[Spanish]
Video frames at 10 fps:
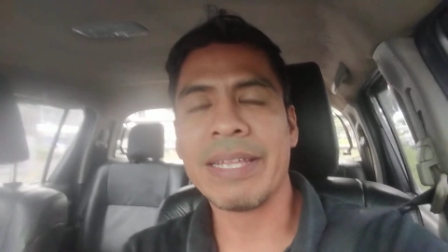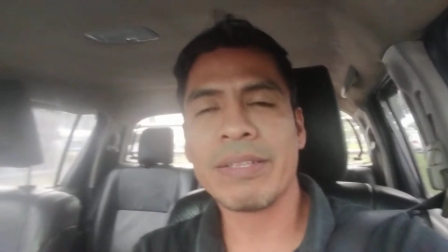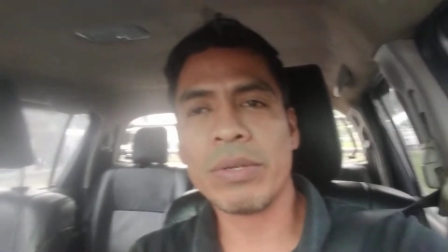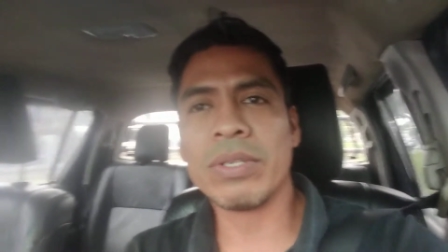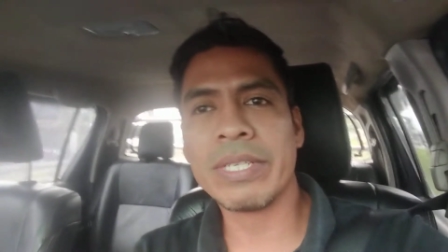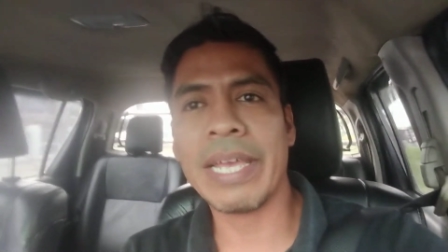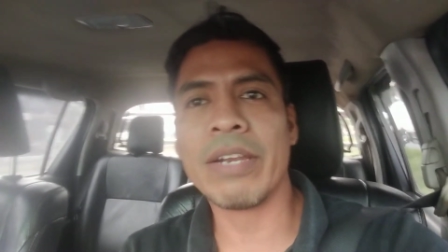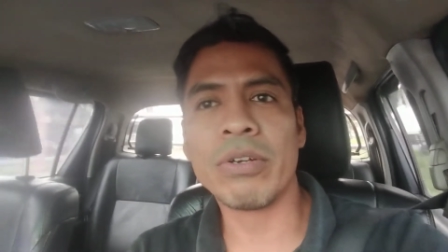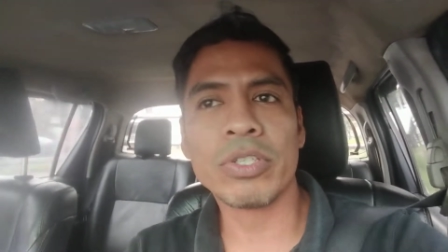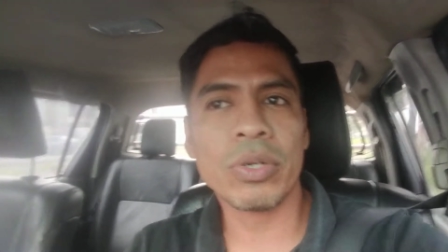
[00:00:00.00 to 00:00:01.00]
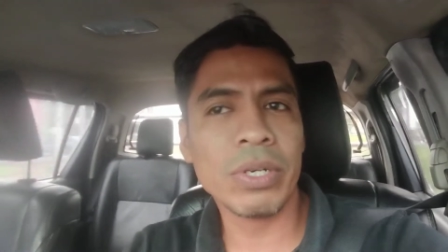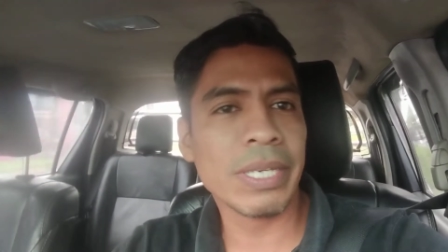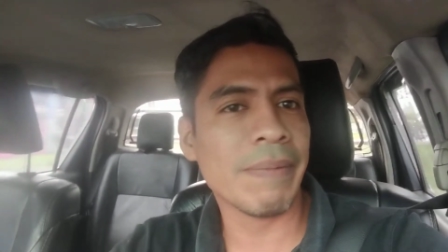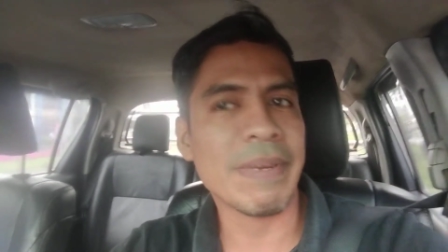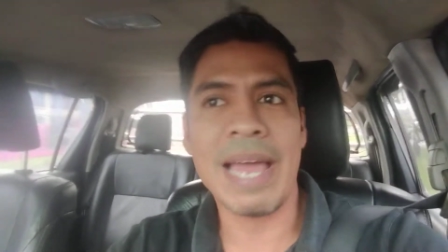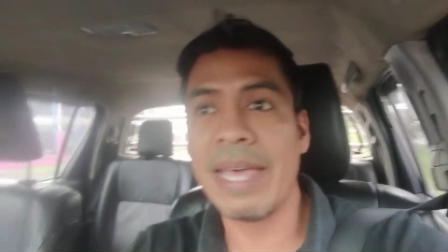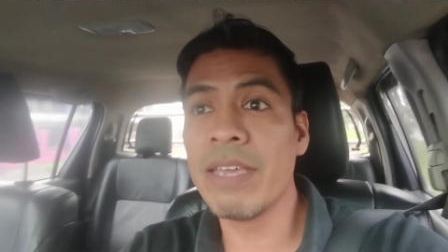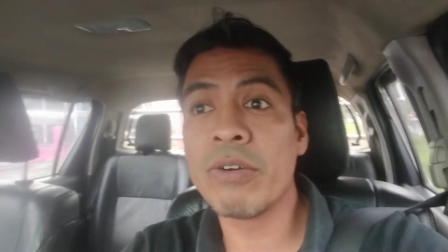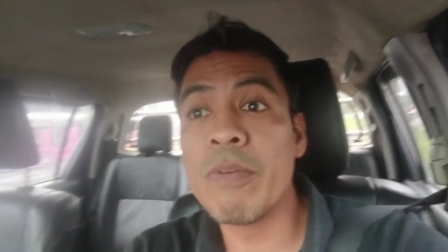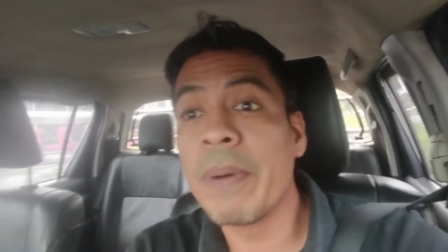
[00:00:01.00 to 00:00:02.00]
Entonces, en los choques,
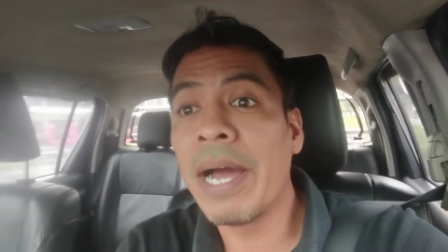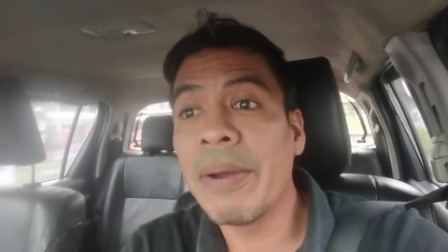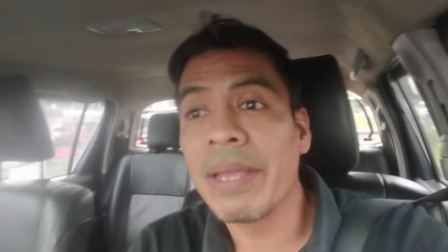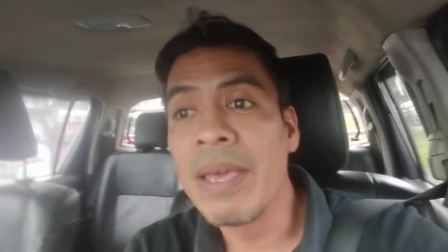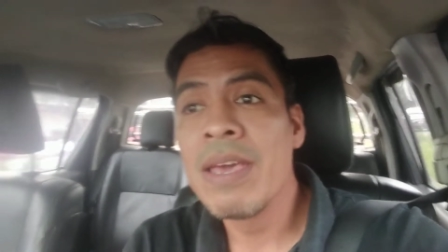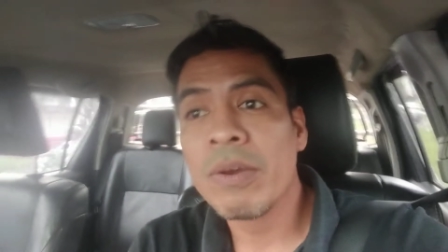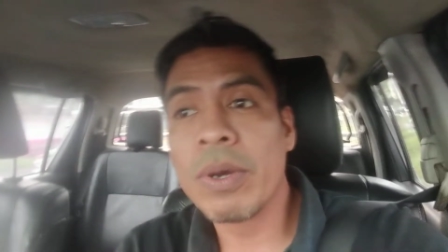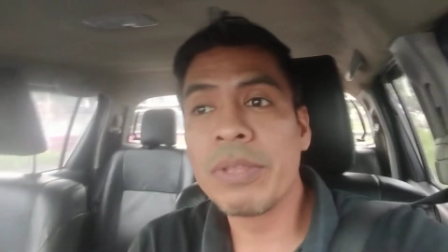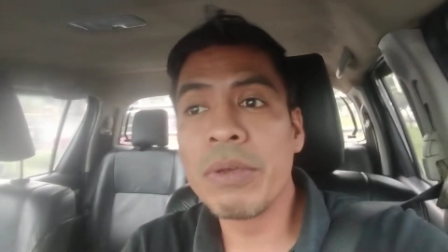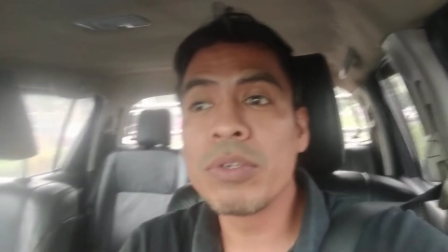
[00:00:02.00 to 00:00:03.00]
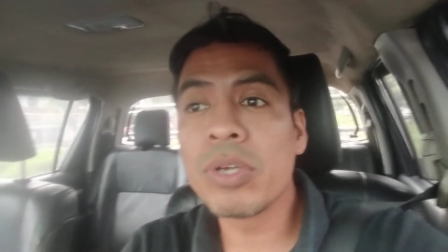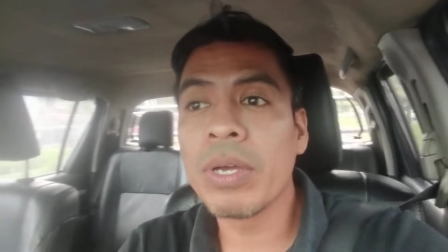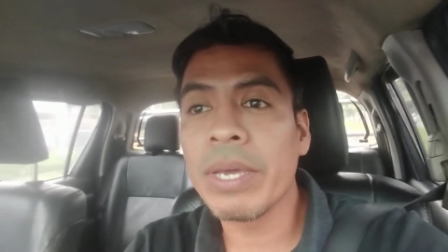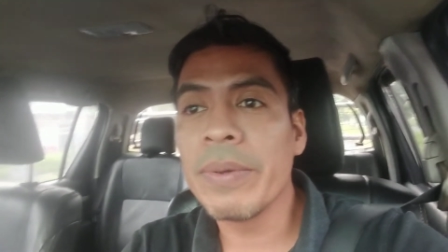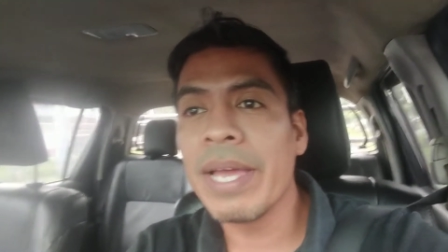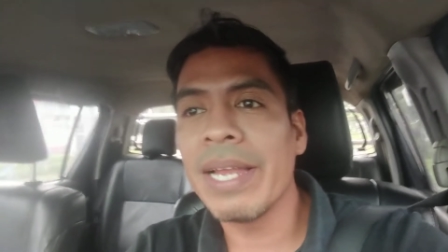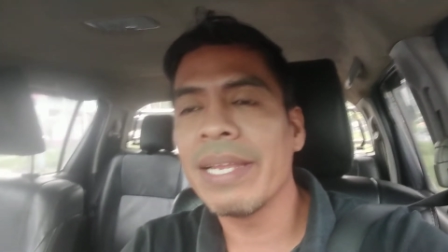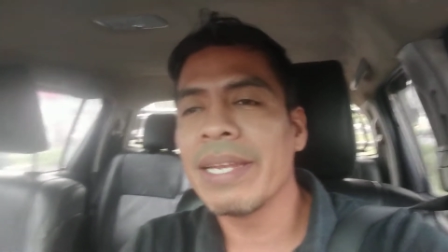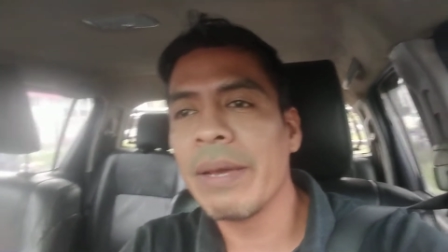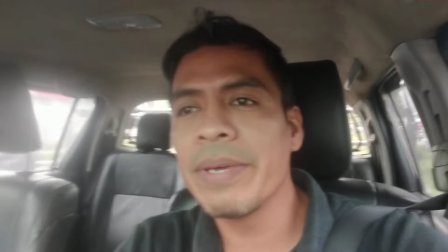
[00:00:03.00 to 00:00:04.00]
nadie es culpable. Cuando hay un choque
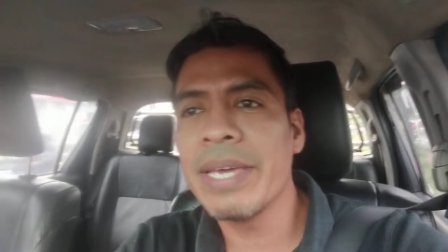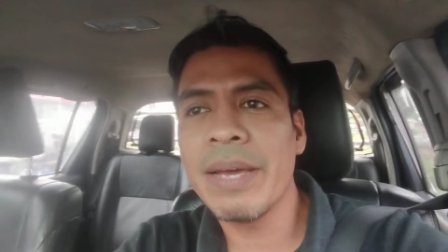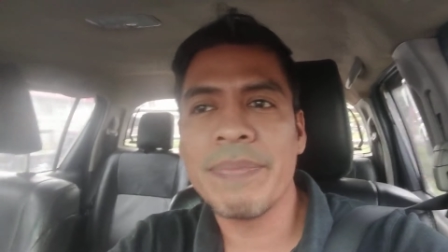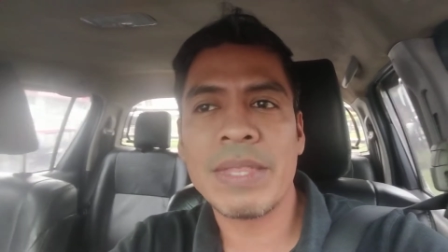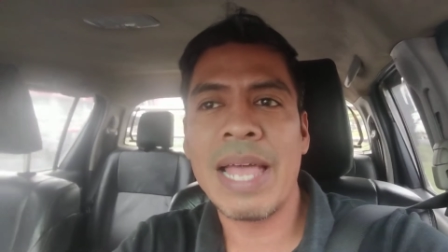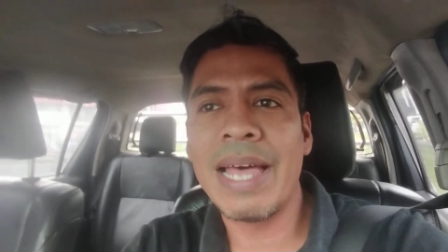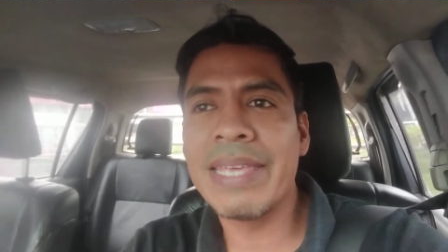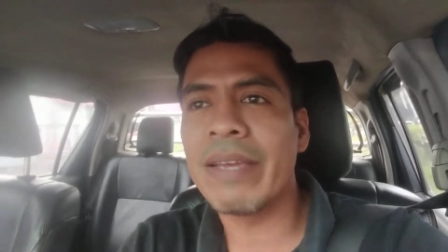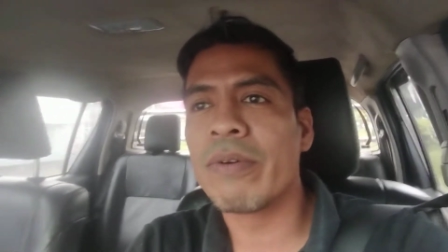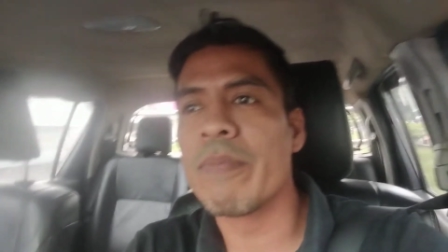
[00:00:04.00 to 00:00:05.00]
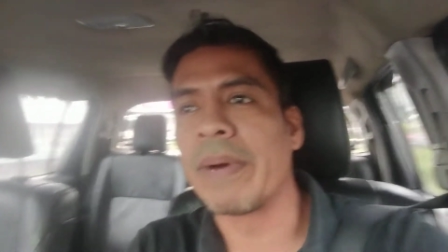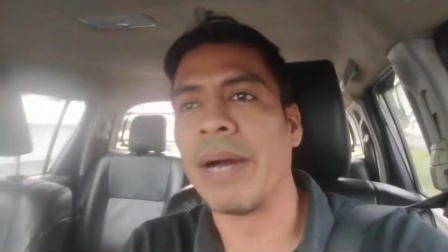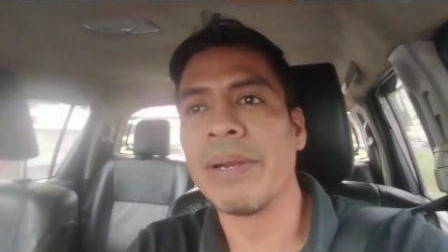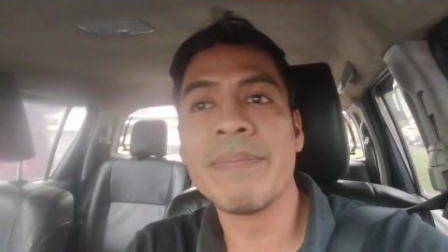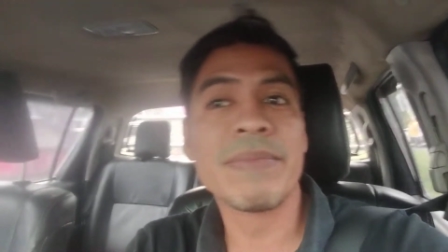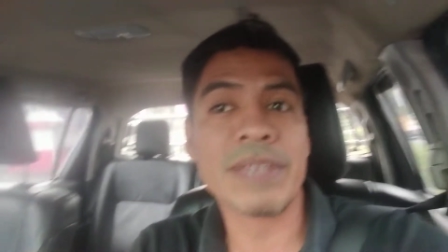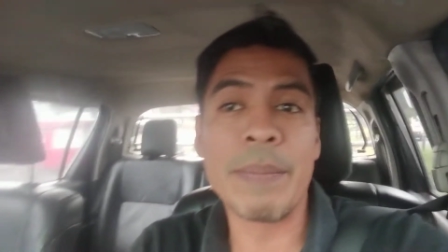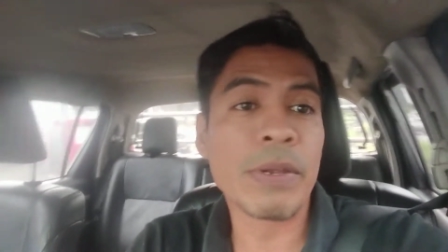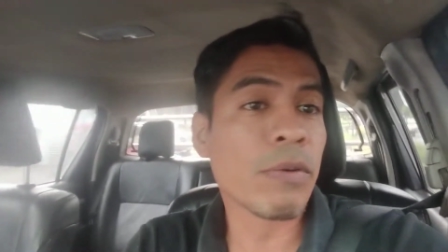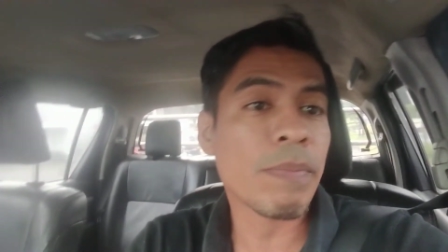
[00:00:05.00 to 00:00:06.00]
vial en la vía, nadie es culpable.
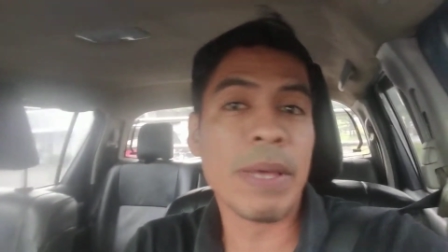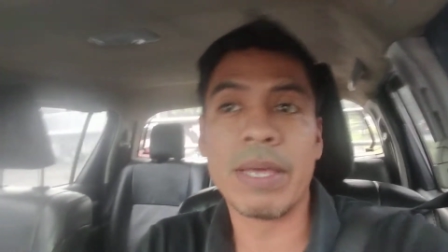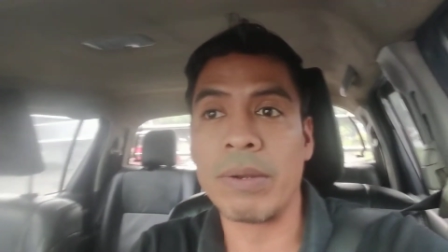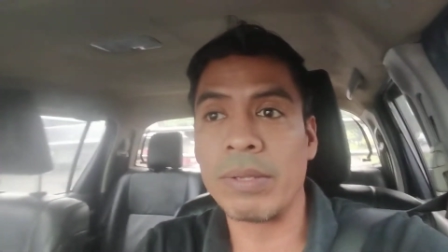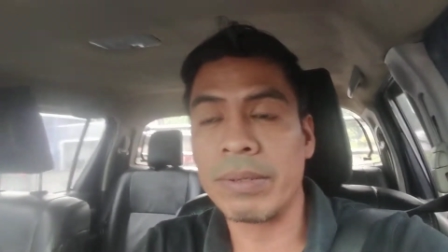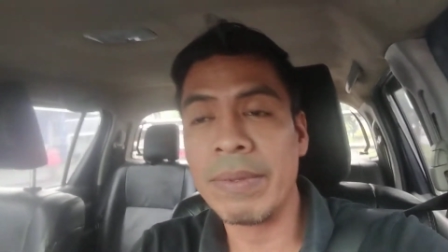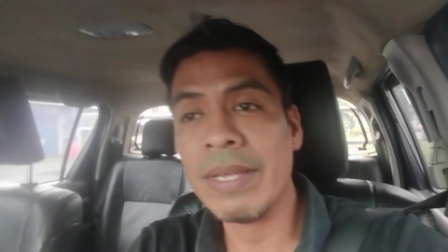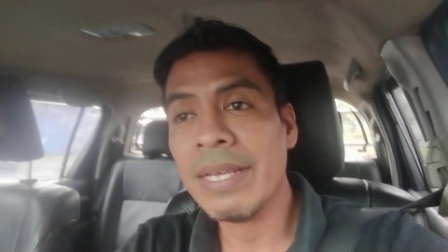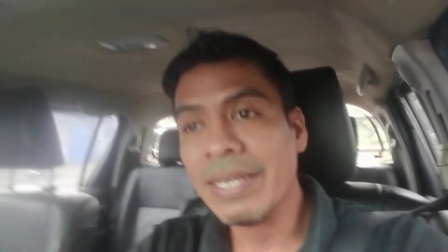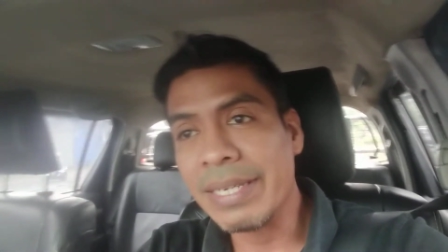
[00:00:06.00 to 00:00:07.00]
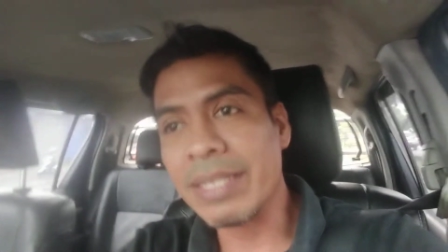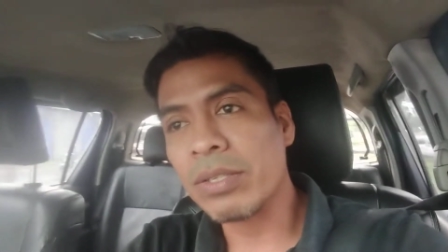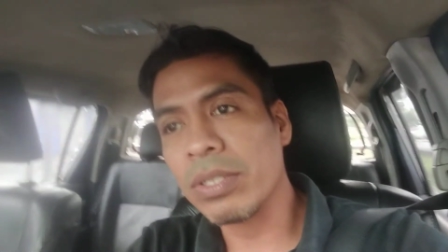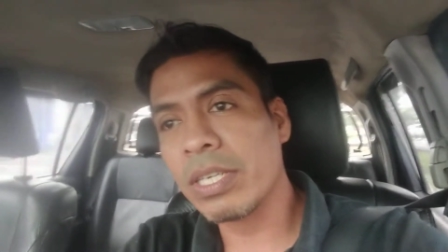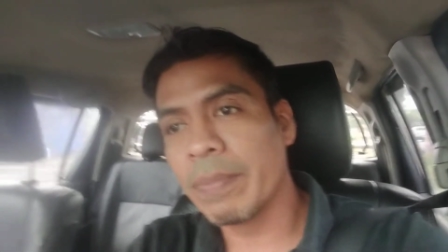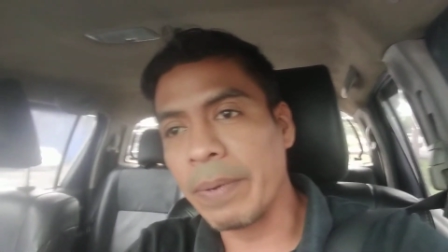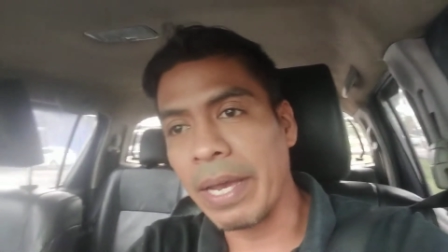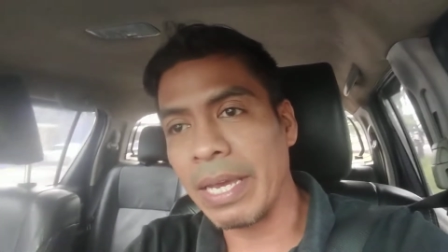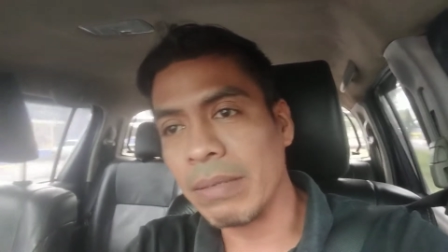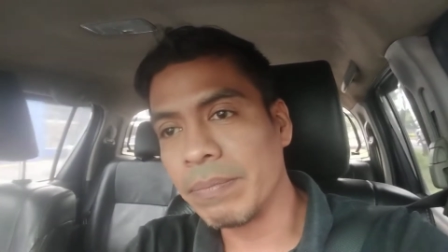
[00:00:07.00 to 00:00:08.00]
Siempre es culpa del otro. Entonces,
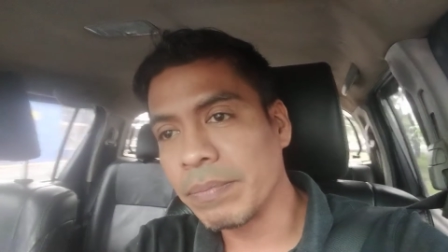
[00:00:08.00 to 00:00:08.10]
pues,